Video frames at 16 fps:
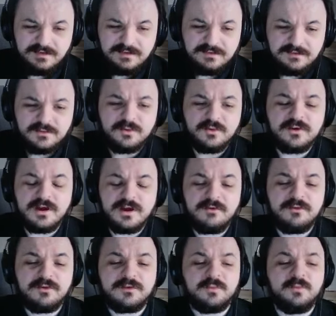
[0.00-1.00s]
кто
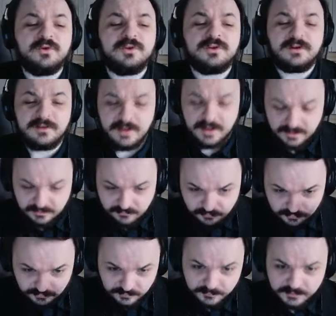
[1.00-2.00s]
кого смотрит, да, и
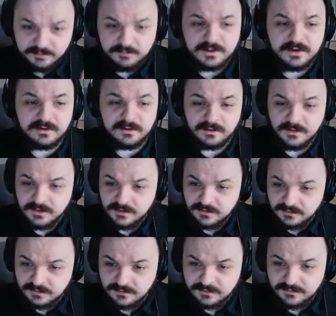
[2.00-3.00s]
вот, например, э,
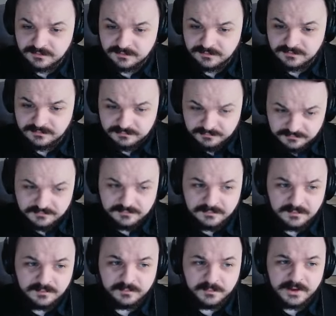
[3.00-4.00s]

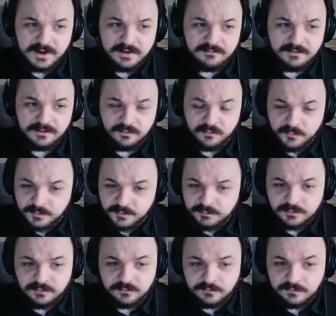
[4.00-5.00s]
э, правильно
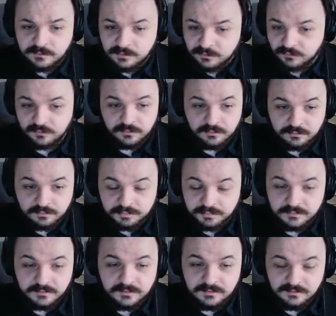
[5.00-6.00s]
упомянул Зью,
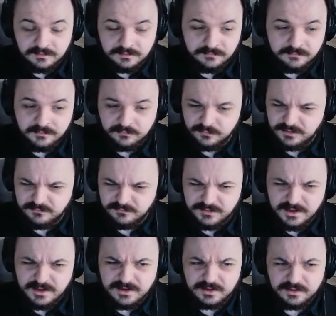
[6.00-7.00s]
у
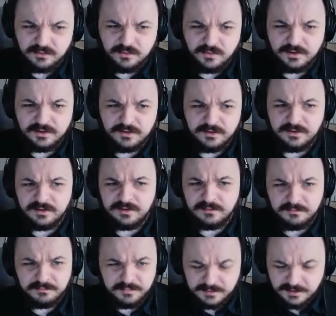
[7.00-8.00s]
Евгения Норина, э,
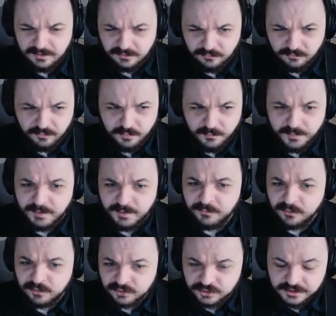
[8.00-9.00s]
я думаю,
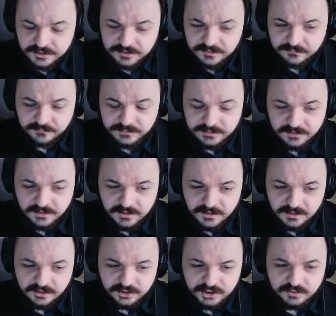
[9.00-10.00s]
побольше инфы
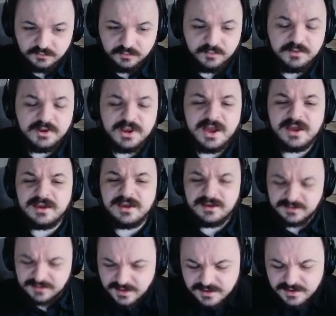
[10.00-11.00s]
чем у меня. И
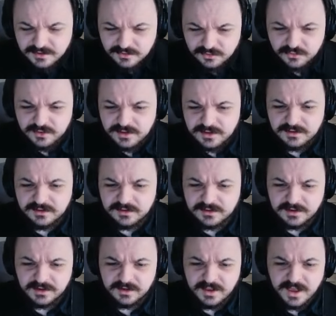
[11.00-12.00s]
таких людей до
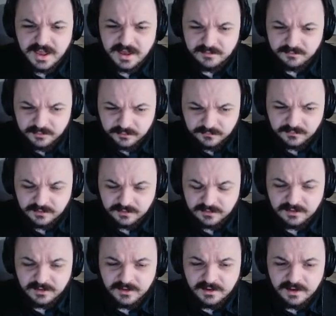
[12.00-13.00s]
хрена,
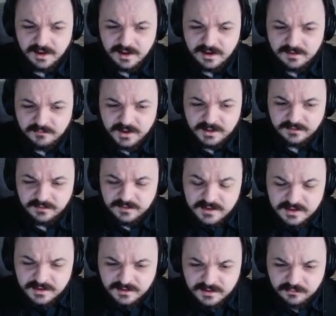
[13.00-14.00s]
просто охват
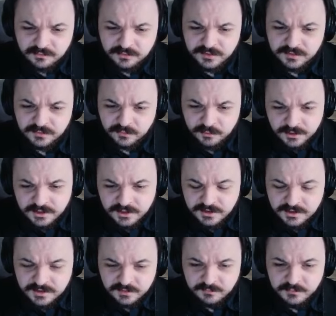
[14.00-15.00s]
их аудитории,
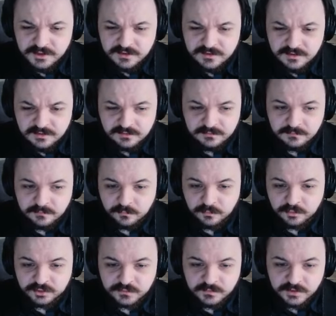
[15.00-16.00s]
их медийность
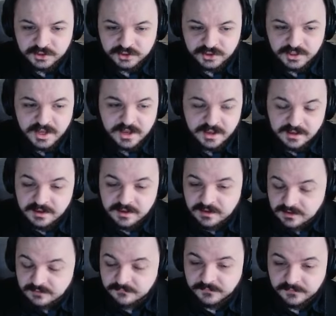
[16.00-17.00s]
тоже важна, и
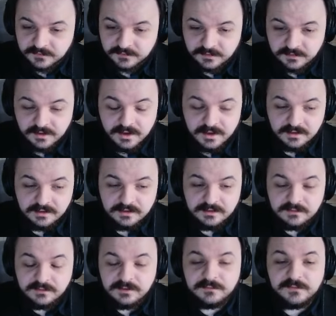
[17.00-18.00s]
не, всег...
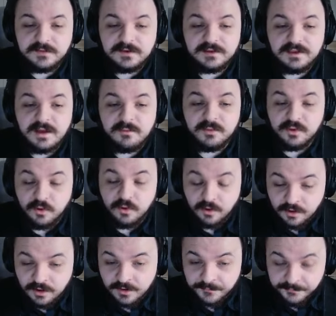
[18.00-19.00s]
не, не всегда
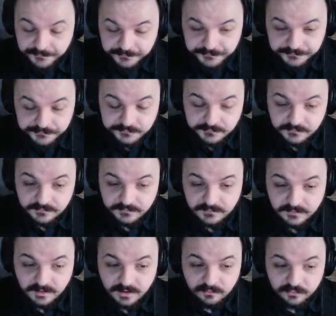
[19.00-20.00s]
много
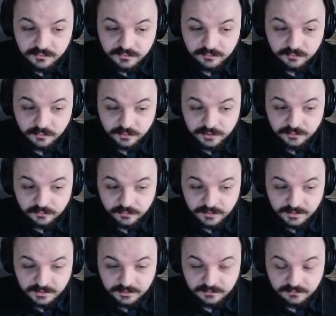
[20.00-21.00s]
аудитории у
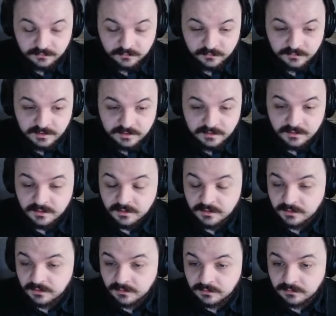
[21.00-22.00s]
таких людей.
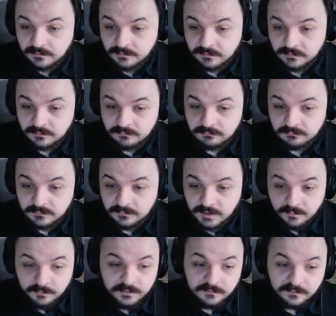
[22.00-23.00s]

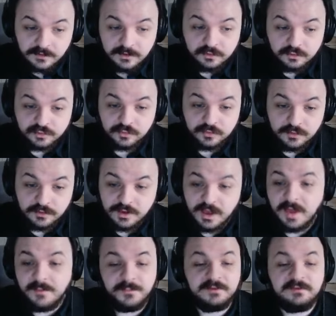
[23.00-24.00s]
Я бы не сказал, что
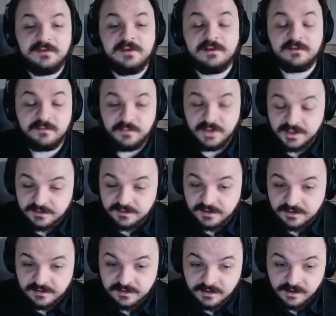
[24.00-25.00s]
я пиздец
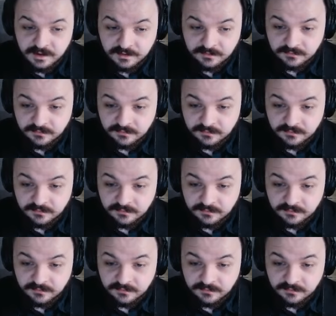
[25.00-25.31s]
медиа-гигант.